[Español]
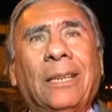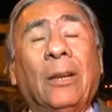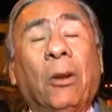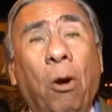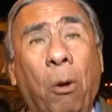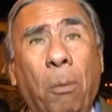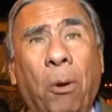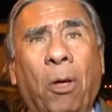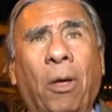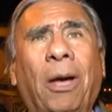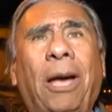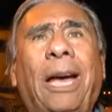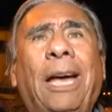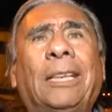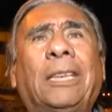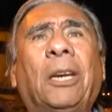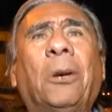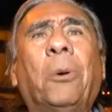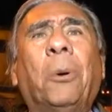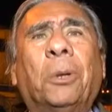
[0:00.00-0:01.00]
como debe
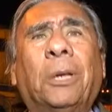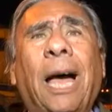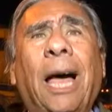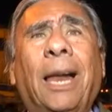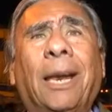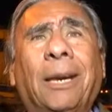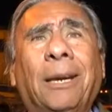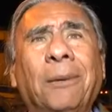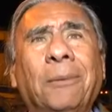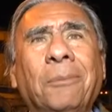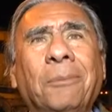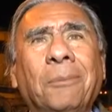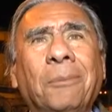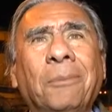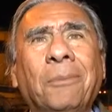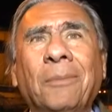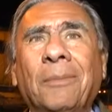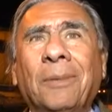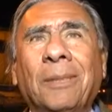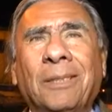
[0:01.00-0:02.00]
tributar
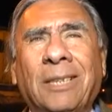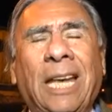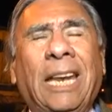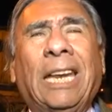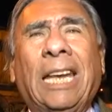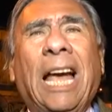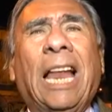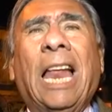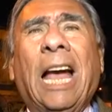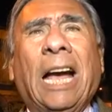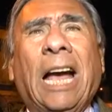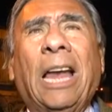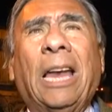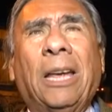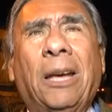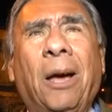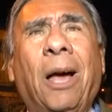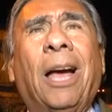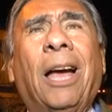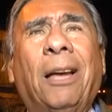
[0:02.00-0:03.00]
sería la
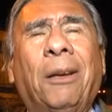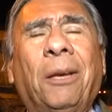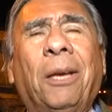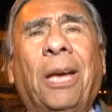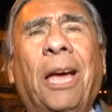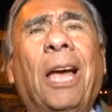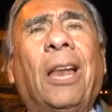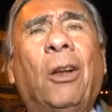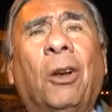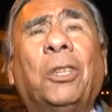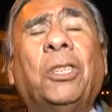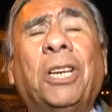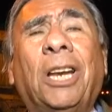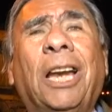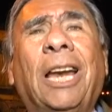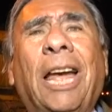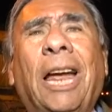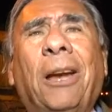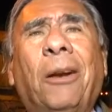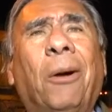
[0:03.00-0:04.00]
calidad de vida de los
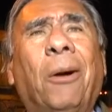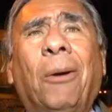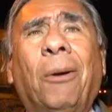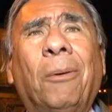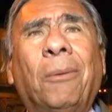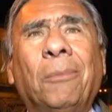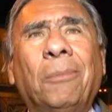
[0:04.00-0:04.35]
chilenos